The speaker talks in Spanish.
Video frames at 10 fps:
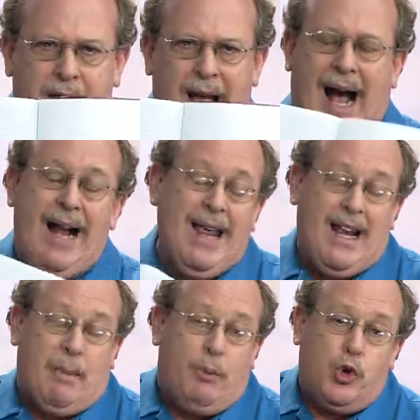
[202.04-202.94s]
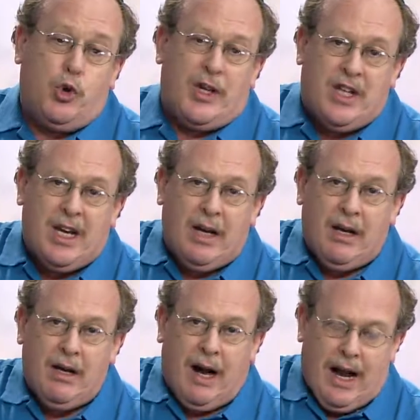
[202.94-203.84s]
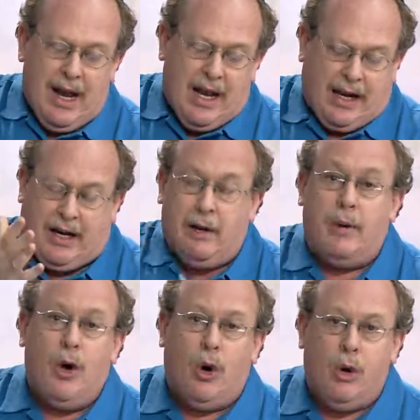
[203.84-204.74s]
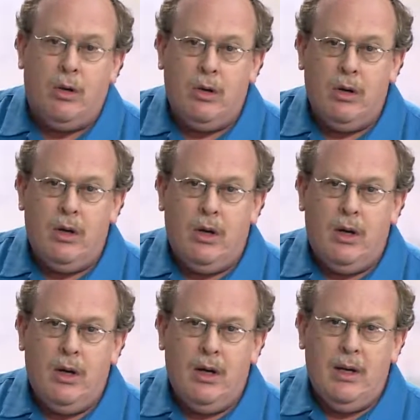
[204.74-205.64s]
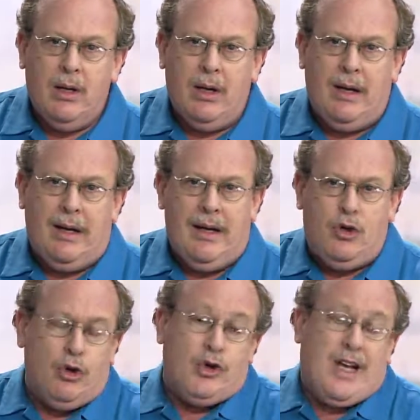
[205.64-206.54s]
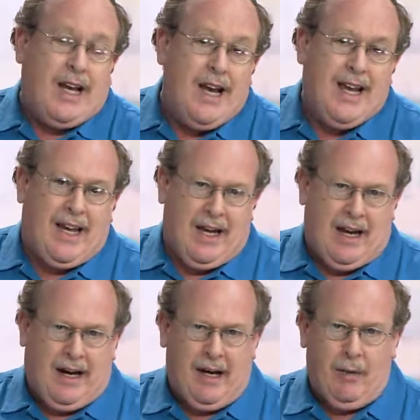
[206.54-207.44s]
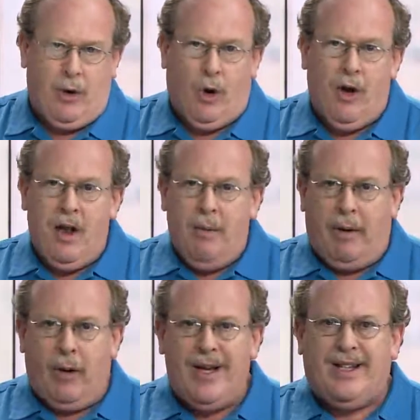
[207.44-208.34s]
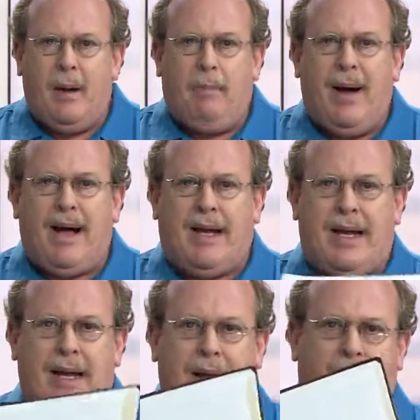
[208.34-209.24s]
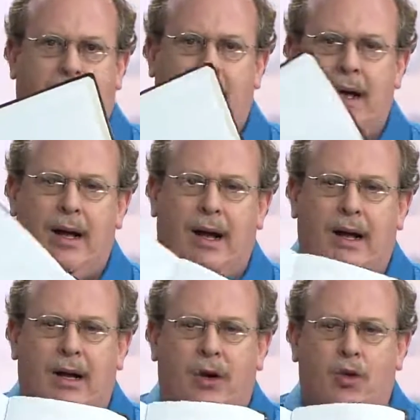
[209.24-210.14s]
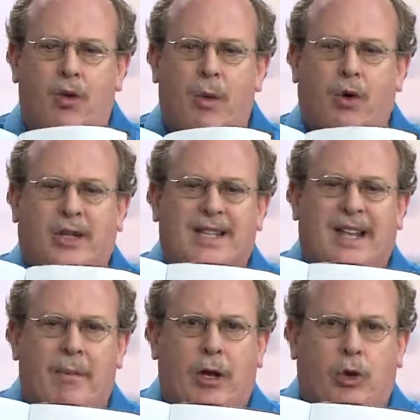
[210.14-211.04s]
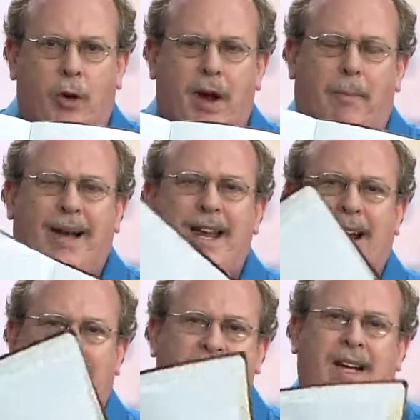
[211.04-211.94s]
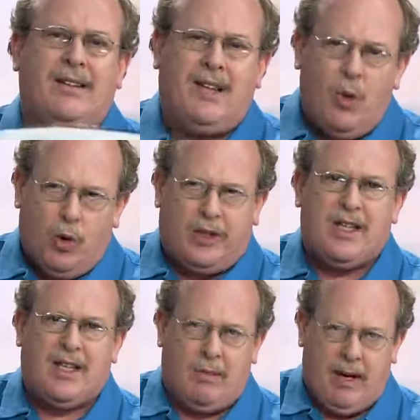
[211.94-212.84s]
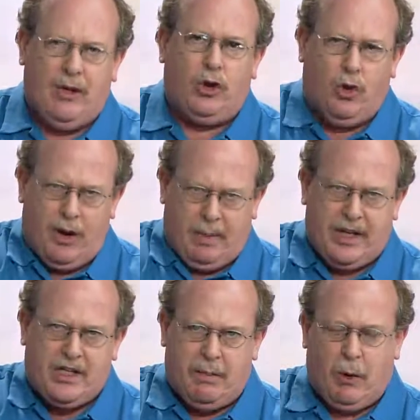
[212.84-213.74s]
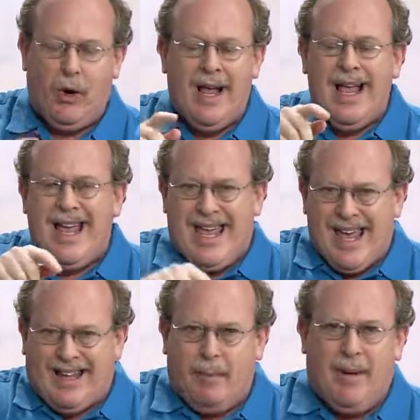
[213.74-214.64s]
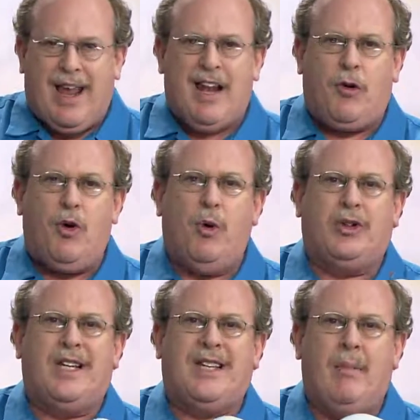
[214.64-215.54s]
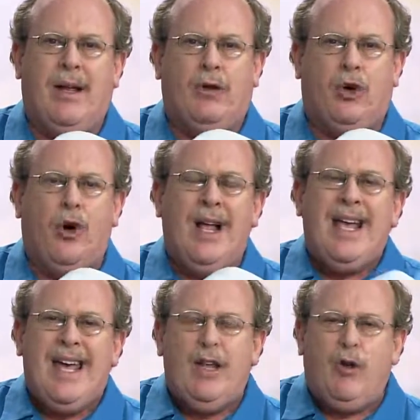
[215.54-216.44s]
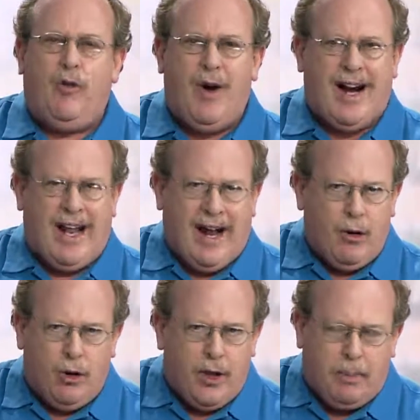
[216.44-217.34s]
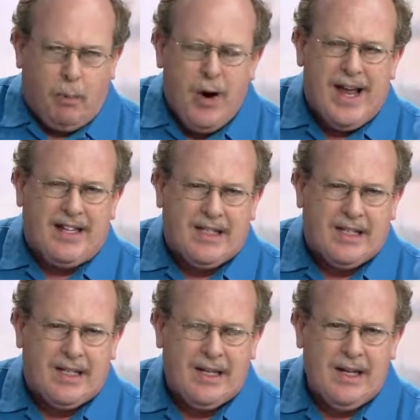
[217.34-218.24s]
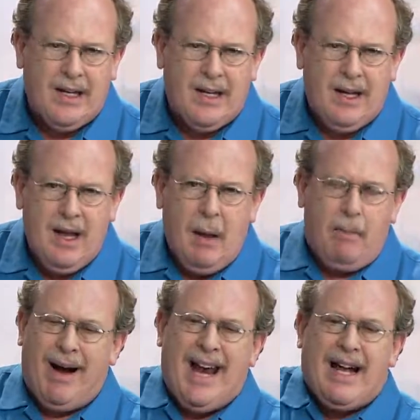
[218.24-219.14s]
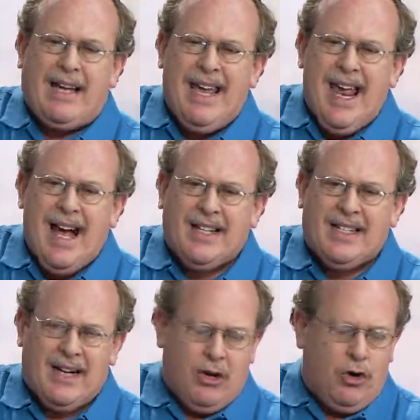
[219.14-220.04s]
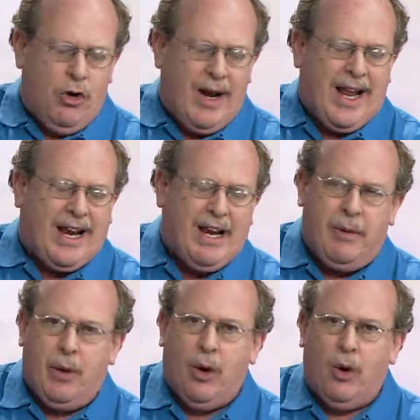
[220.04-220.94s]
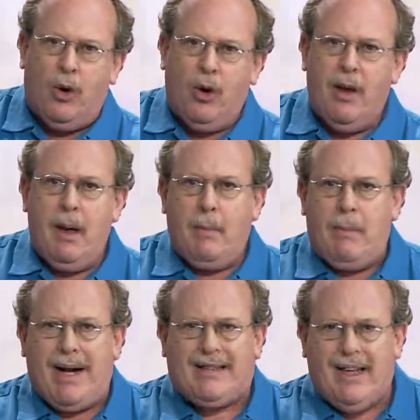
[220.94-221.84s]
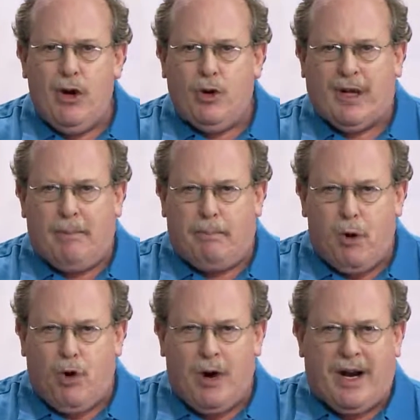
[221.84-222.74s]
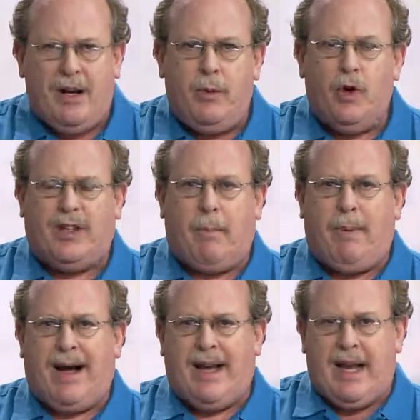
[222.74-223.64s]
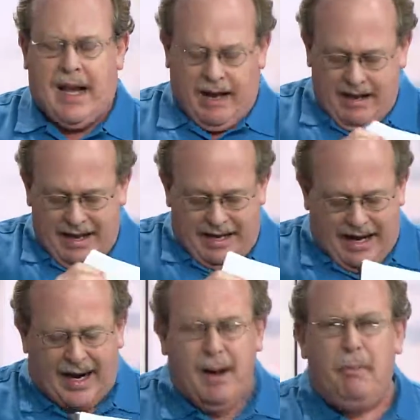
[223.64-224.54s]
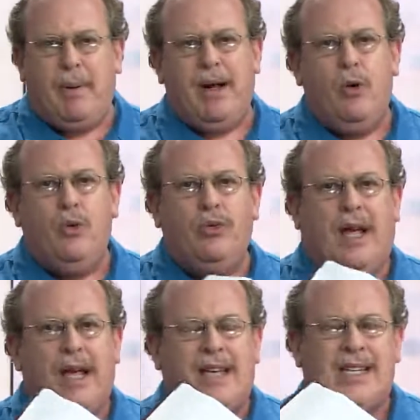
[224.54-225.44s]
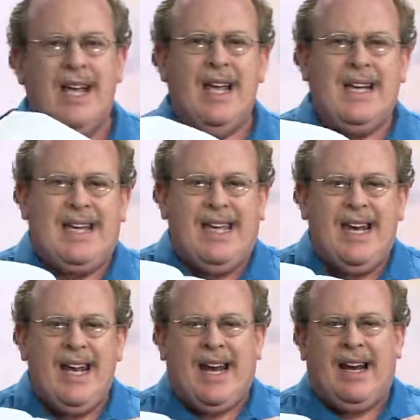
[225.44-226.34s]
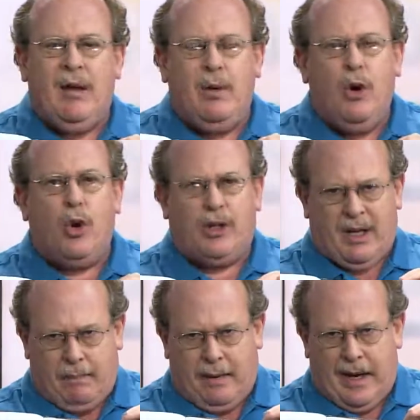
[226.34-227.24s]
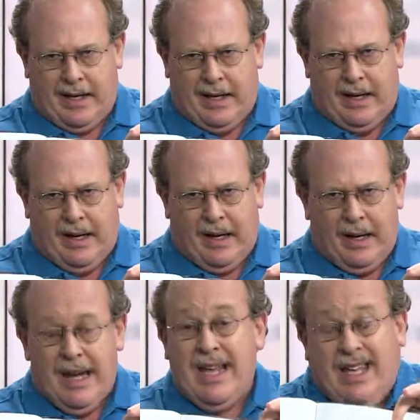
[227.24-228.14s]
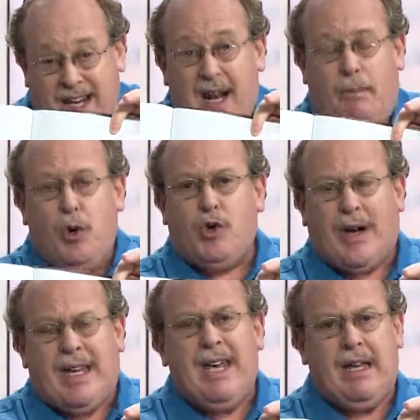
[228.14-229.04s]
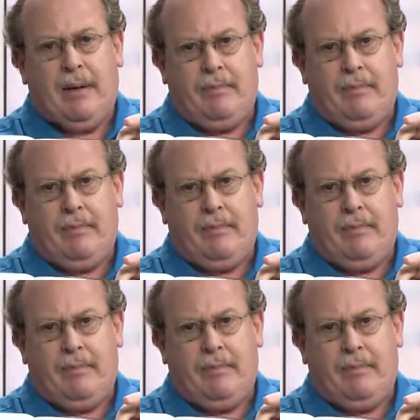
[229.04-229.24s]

Alguien la puso allí, alguien la escribió. Eh, y yo no sé quién es quien la escribió, pero esta página Nuevo Testamento. Hay una página que dice Antiguo Testamento al principio, y esta página Nuevo Testamento, esto fue agregado después. Malaquías no la escribió, Mateo tampoco escribió esta página. La gran pregunta es, ¿quién escribió esta página? ¿Y quién la puso aquí?